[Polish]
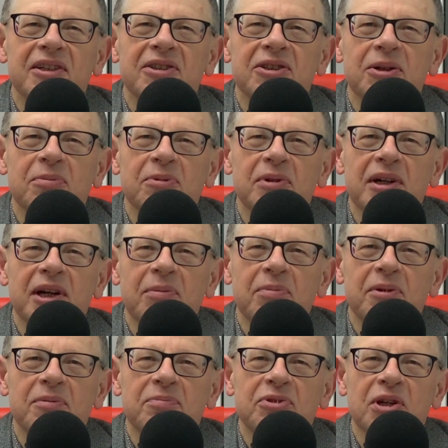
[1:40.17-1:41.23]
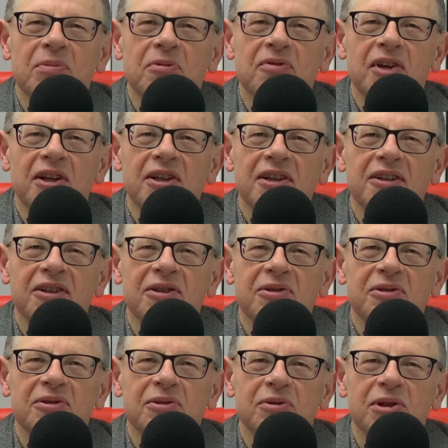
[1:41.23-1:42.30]
To było jakby przemówienie,
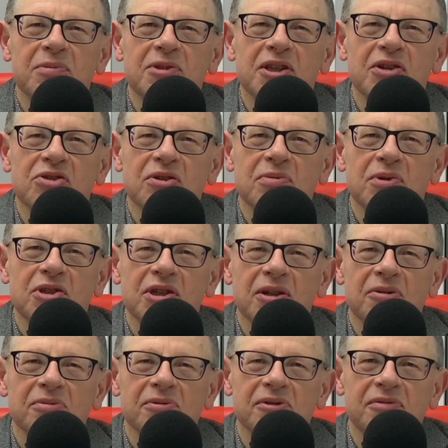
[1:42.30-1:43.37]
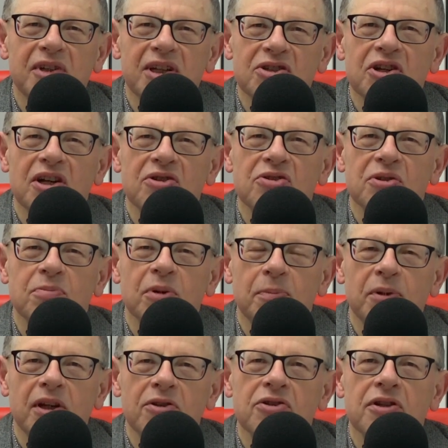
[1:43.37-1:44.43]
z którym zderzyły się dwie rzeczy. Po
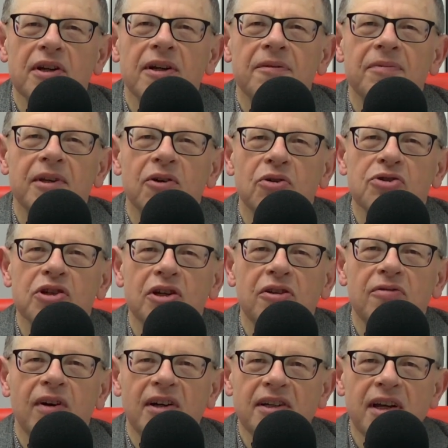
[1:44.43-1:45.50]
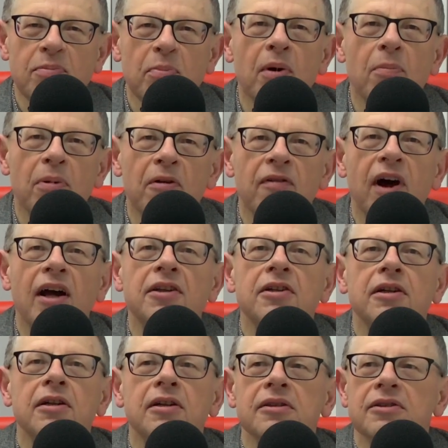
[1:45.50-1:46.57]
pierwsze oczekiwania i
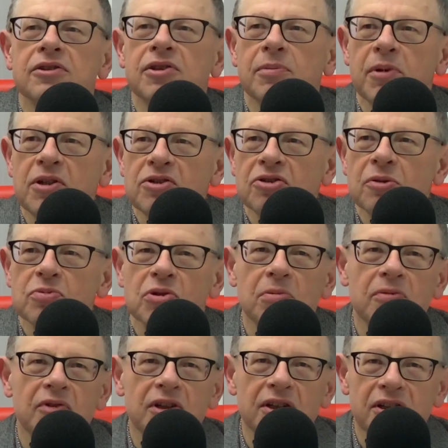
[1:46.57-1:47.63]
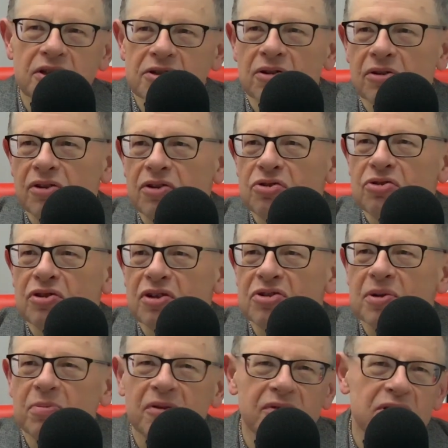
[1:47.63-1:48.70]
pompowanie, że będzie to przemówienie historyczne,
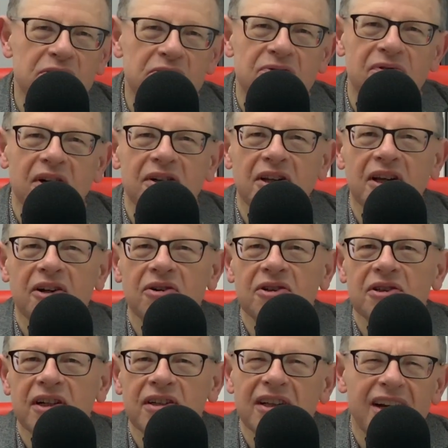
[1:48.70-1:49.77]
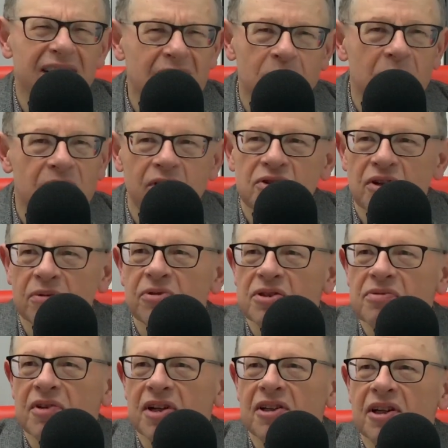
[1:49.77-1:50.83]
że powie coś wielkiego i tak dalej. Nie powiedział
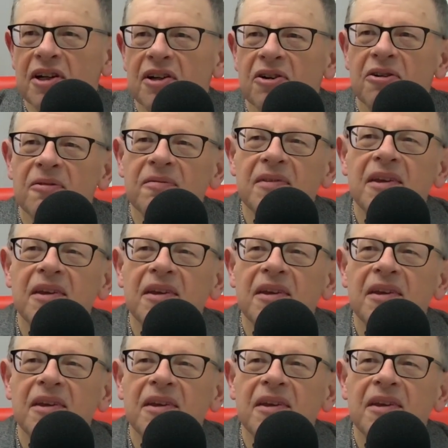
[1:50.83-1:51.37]
nic wielkiego.